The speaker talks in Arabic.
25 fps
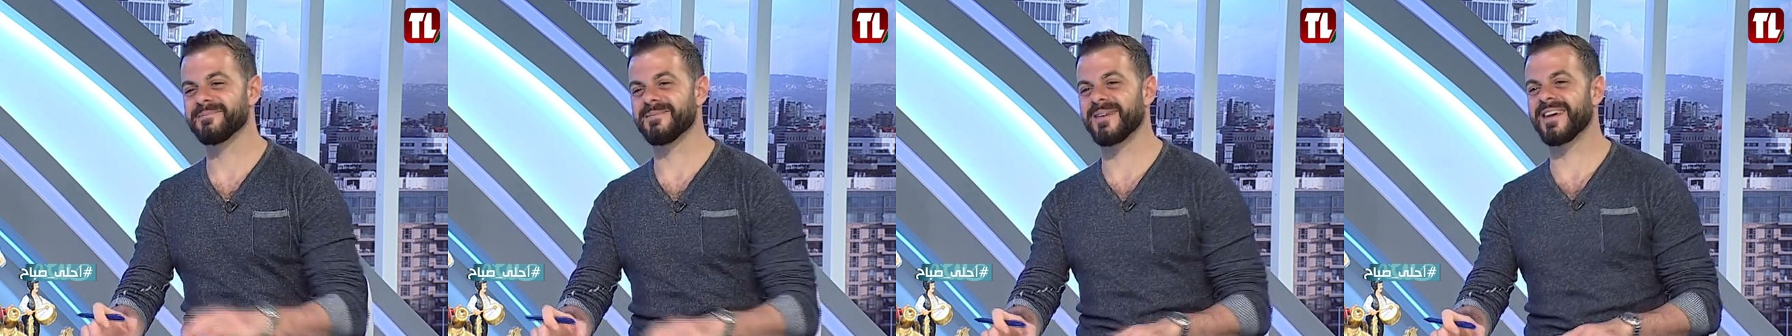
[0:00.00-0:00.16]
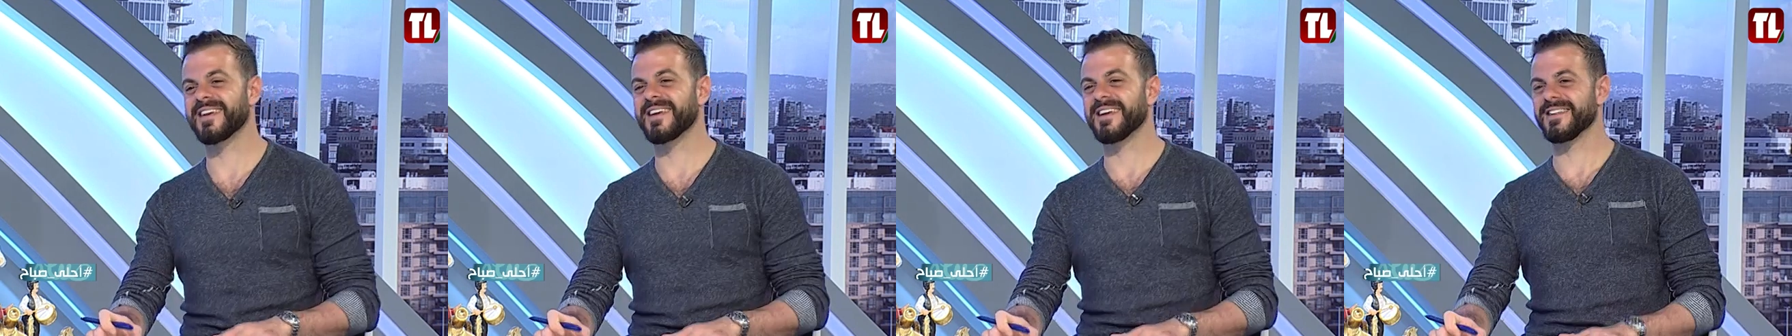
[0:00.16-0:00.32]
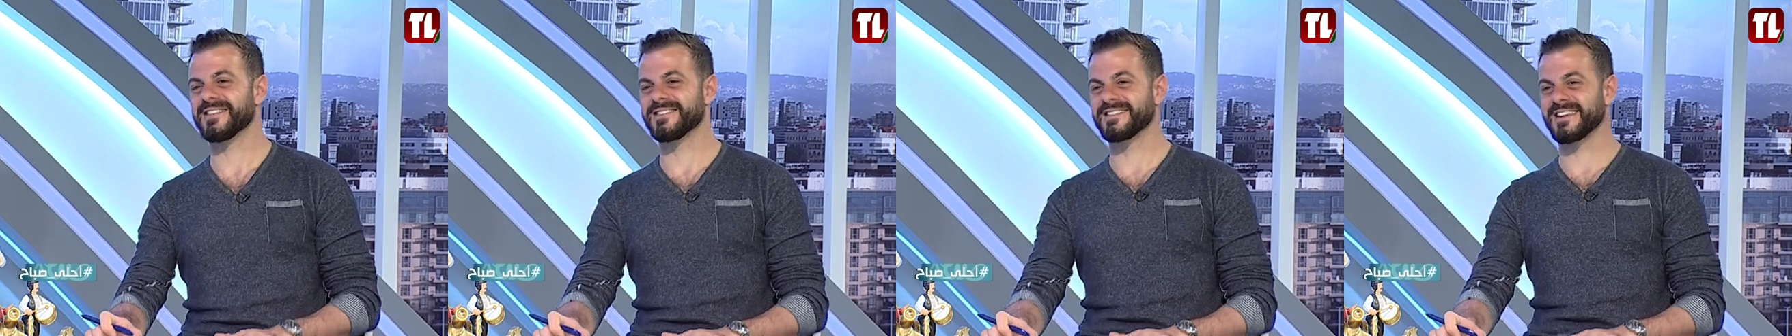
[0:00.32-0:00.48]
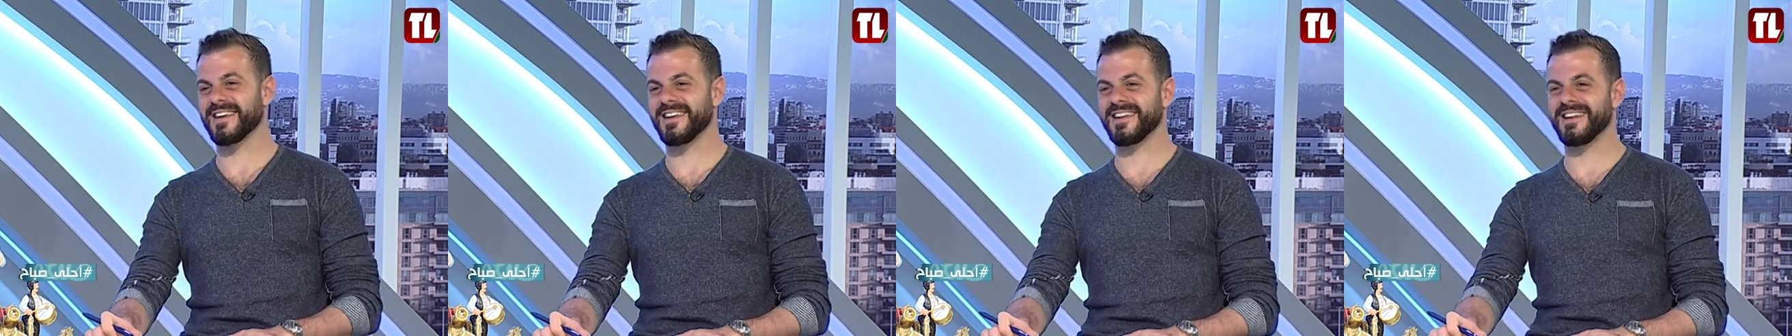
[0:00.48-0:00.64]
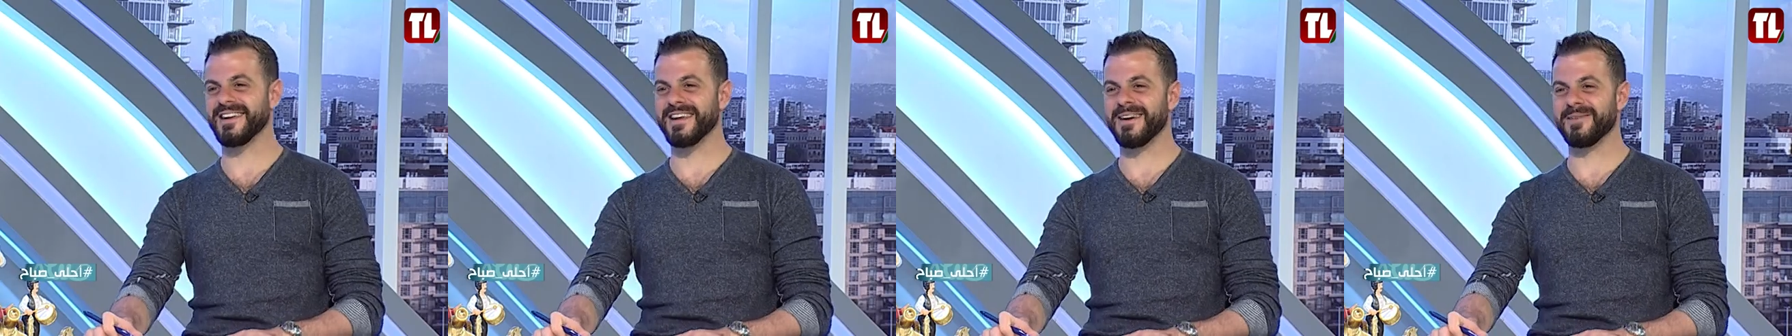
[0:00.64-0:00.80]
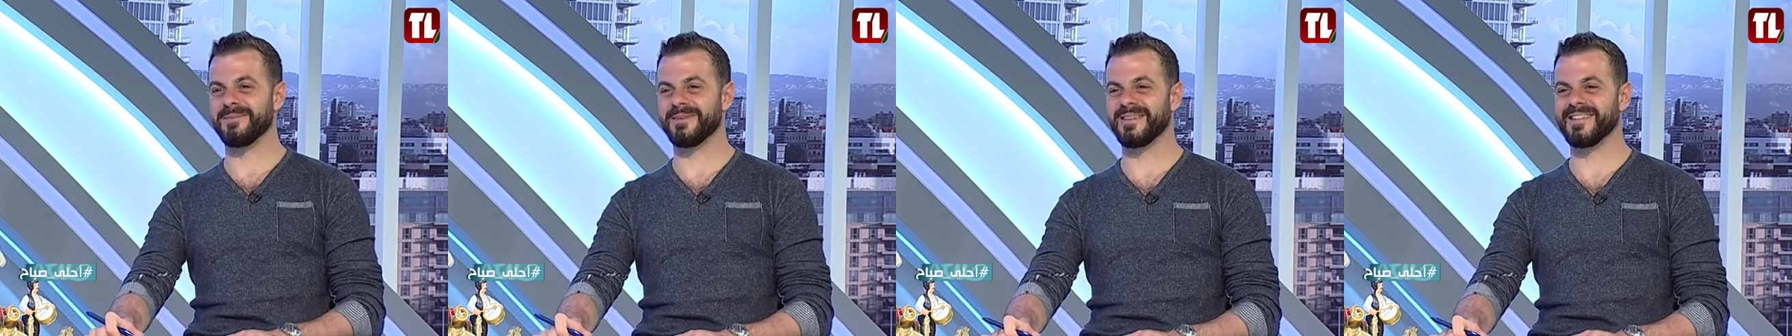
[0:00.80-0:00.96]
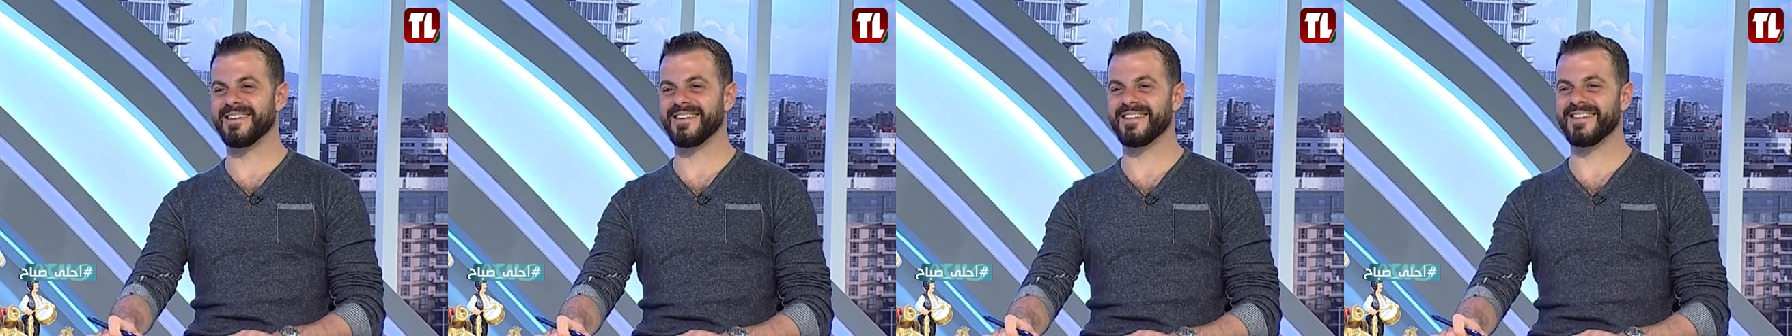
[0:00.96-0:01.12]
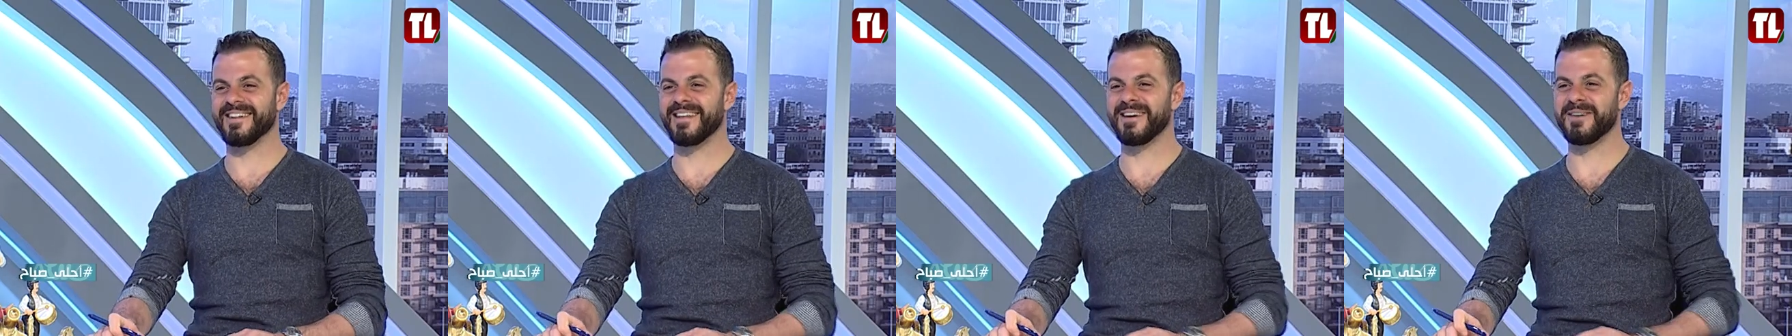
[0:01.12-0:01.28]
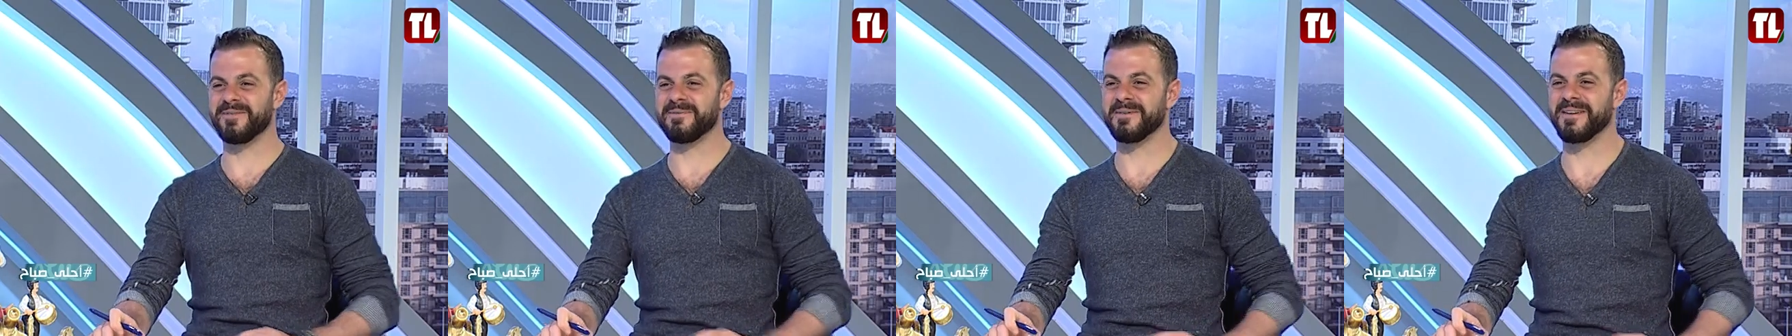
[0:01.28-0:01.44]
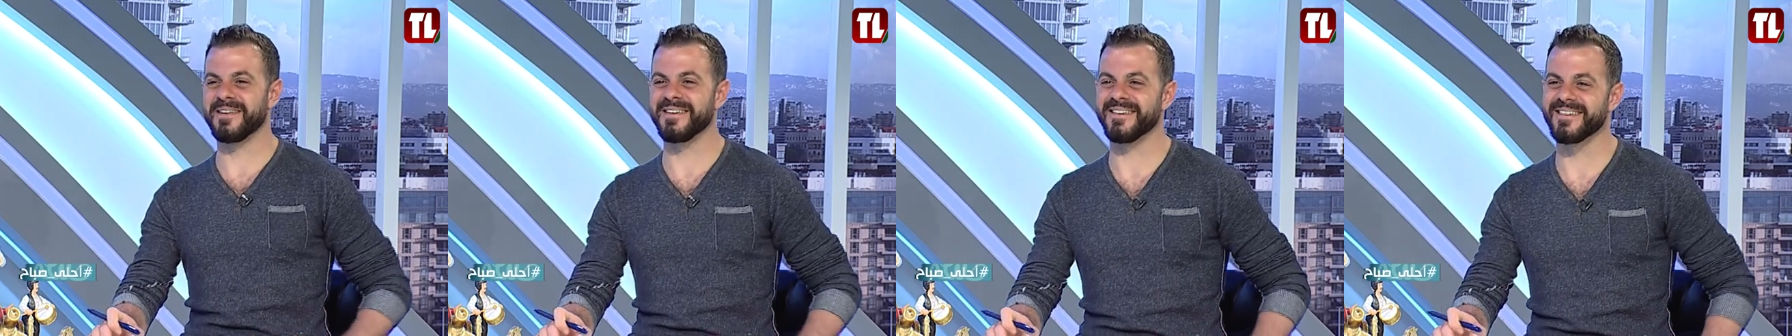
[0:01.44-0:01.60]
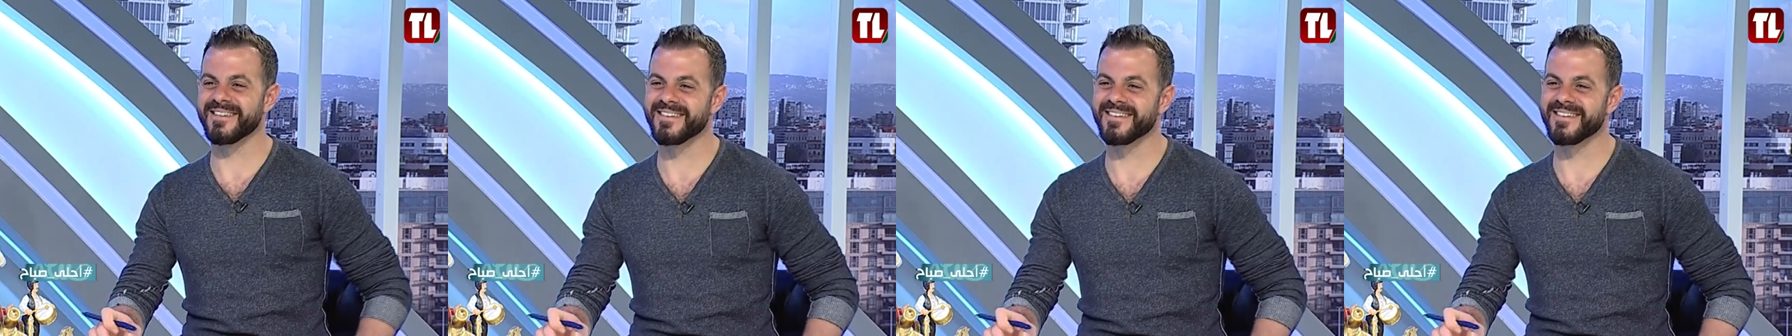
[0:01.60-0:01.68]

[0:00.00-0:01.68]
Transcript: ما كانت سائله ابدا الخبريه